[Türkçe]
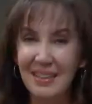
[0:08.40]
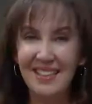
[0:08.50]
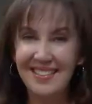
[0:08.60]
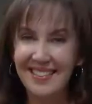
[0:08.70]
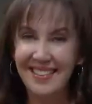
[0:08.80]

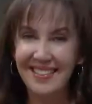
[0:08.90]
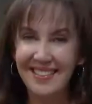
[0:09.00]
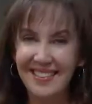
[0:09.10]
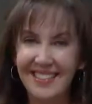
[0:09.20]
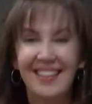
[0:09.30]
gençler.
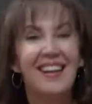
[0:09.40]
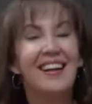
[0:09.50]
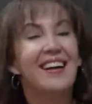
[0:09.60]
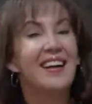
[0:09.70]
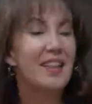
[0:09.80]

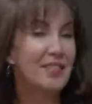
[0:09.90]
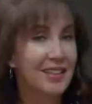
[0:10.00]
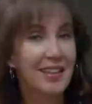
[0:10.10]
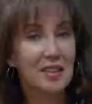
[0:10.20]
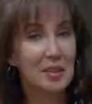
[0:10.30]

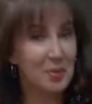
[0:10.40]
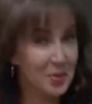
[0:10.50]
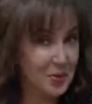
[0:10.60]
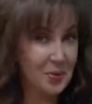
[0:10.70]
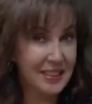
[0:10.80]
Evde
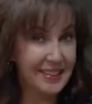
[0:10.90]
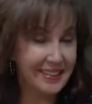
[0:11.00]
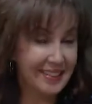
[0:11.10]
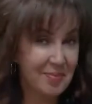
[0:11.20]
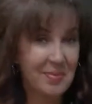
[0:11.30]
kaldığımız
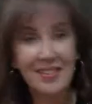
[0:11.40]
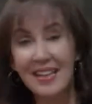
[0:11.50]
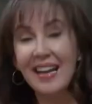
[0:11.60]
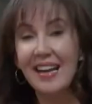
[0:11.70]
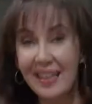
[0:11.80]
sürenin
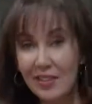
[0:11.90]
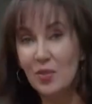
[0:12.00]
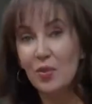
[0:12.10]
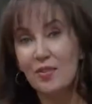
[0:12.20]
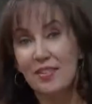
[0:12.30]
bize en
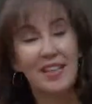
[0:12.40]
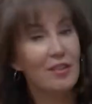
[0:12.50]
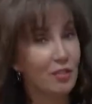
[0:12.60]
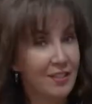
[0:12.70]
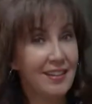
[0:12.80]
çok
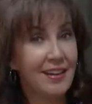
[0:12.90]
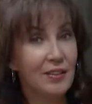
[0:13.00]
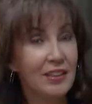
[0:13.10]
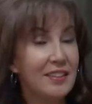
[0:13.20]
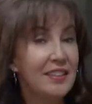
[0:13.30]
zevk
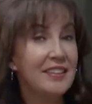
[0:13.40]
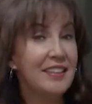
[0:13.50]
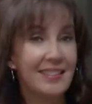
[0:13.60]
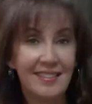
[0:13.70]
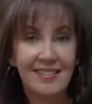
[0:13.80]
veren yanı
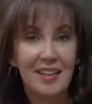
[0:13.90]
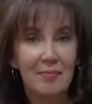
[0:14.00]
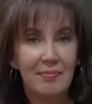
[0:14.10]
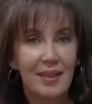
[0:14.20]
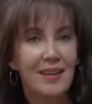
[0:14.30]
ne
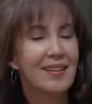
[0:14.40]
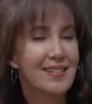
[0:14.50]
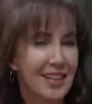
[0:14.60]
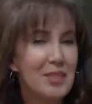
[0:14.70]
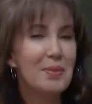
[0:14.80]
desem
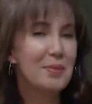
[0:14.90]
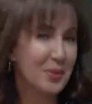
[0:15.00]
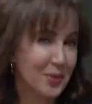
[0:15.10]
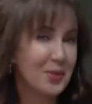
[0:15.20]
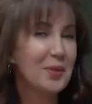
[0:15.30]
saçma bir
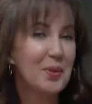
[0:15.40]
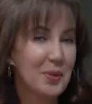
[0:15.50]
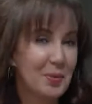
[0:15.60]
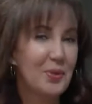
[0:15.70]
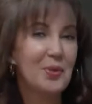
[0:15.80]
soru
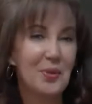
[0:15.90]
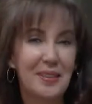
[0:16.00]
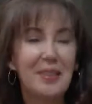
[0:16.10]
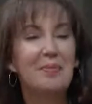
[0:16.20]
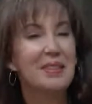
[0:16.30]
sorduğumu
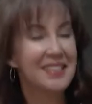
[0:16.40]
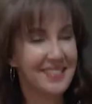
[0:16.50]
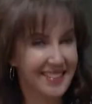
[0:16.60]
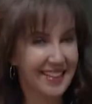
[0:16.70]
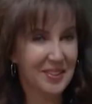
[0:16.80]
düşünerek bana
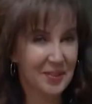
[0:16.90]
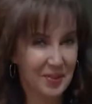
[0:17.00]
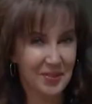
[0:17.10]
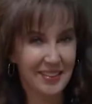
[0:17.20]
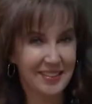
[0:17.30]
kızanlar
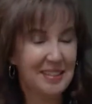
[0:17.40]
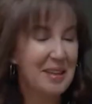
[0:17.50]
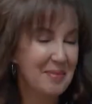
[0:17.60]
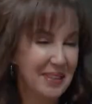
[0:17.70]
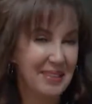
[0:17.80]
olacaktır
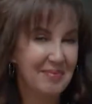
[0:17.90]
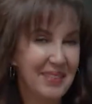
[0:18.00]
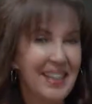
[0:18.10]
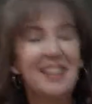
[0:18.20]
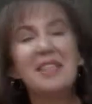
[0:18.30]
eminim.
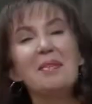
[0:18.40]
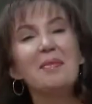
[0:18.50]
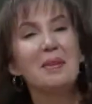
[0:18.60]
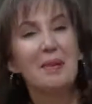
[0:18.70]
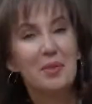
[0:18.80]

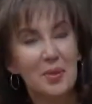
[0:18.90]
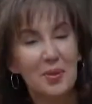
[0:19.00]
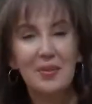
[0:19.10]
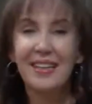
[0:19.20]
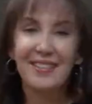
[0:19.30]
Tamam tamam
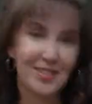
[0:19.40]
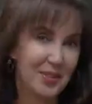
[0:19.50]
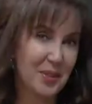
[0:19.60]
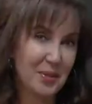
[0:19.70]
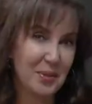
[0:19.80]
soruyu
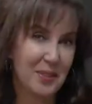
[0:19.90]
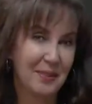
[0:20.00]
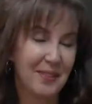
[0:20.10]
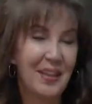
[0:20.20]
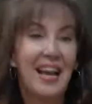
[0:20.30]
değiştiriyorum o
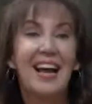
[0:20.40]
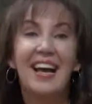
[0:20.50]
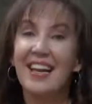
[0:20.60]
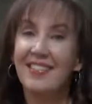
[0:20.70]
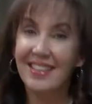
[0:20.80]
zaman.
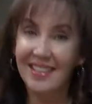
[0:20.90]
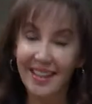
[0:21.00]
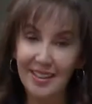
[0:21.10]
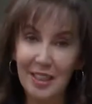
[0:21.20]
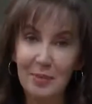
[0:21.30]
Evde
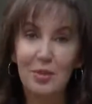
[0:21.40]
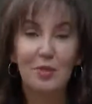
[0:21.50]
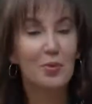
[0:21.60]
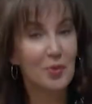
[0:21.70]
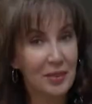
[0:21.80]

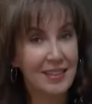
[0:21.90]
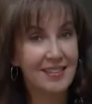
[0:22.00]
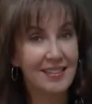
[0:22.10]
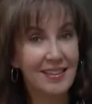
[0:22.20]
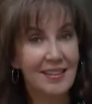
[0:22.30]
kaldığımız bu
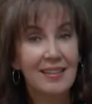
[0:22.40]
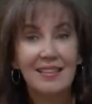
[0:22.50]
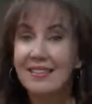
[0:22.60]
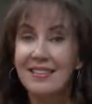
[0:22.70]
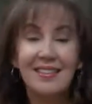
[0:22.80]
süreçte
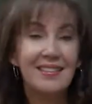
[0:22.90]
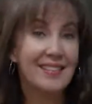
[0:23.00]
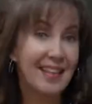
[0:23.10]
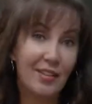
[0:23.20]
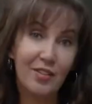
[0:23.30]
size
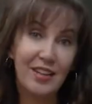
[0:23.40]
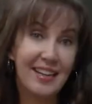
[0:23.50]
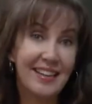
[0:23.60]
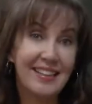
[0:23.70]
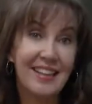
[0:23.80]
zevk
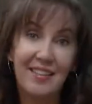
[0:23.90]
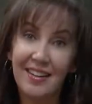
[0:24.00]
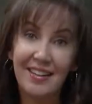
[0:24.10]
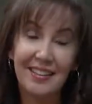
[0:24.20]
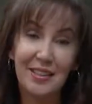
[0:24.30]
veren ne
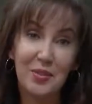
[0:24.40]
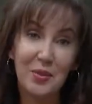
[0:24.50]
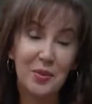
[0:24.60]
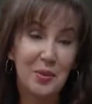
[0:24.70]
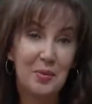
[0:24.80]
var diye
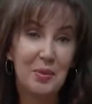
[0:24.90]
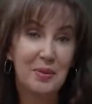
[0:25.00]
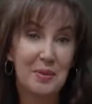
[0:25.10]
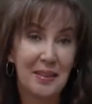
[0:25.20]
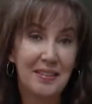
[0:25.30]
soruyorum o
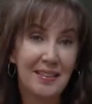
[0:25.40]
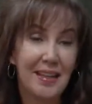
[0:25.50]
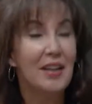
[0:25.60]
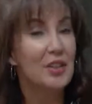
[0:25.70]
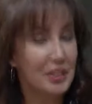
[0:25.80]
zaman.
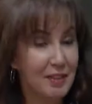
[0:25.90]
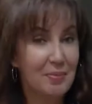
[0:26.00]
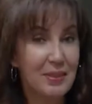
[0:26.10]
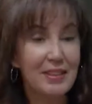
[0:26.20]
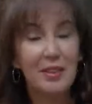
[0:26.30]

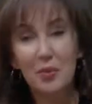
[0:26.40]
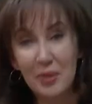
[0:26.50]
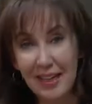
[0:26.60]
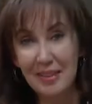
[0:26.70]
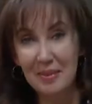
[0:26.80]
Cevapları da
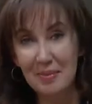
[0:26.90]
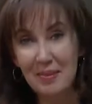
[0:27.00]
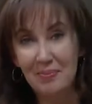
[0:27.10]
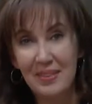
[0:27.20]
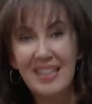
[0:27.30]
duyar
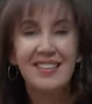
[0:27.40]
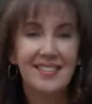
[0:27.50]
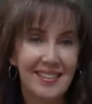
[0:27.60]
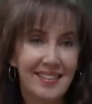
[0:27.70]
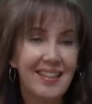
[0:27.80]
gibiyim. İlk
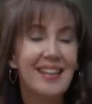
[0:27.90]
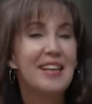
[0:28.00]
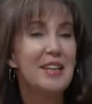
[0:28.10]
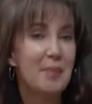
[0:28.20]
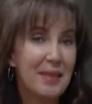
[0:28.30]
sırada
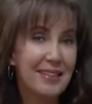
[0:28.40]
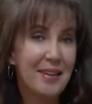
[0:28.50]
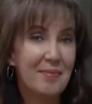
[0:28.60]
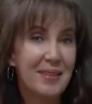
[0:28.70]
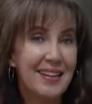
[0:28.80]
yemek
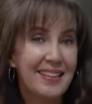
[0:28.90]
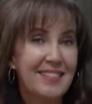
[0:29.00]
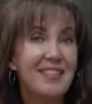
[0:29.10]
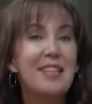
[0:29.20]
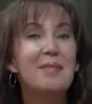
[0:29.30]

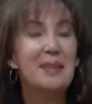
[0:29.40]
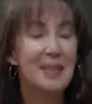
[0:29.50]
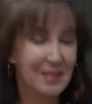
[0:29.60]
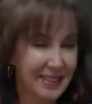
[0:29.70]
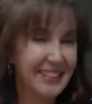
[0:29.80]
yapmak ve
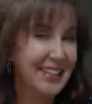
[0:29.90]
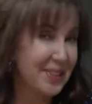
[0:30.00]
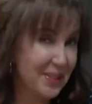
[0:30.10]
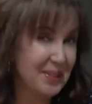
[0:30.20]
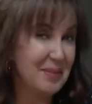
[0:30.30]
yemek yemek
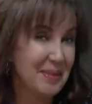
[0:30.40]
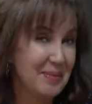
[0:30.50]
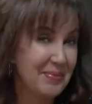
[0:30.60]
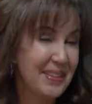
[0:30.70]
geliyor gibi.